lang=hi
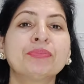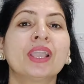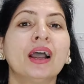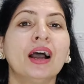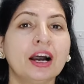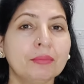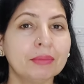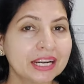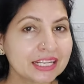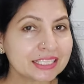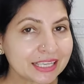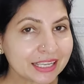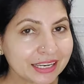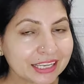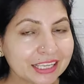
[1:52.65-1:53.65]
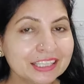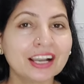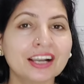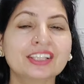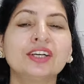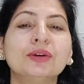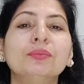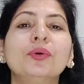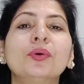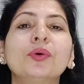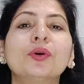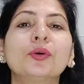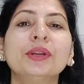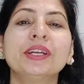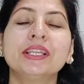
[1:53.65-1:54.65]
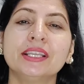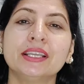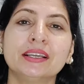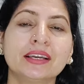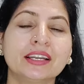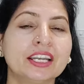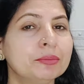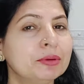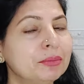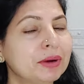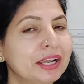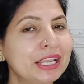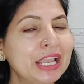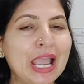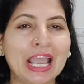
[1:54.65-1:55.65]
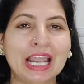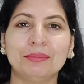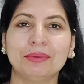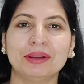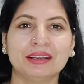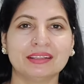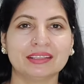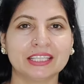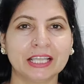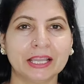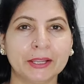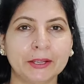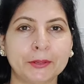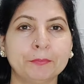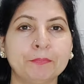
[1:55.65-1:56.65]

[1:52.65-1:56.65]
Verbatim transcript: हमारे चेहरे के दाग धब्बों को भी ठीक करने में हमारी हेल्प करता है